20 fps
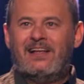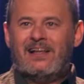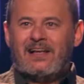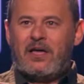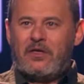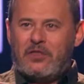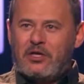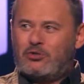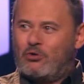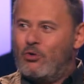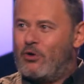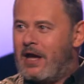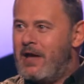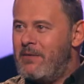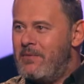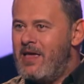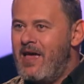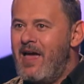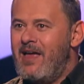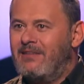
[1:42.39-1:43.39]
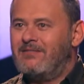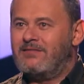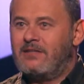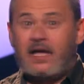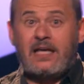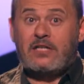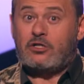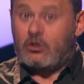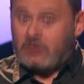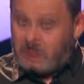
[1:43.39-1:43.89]
dices tú, qué bien,
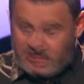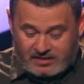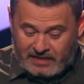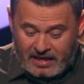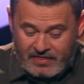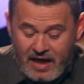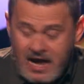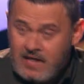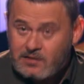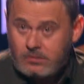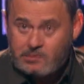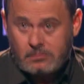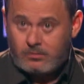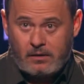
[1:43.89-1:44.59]
que eso si te das,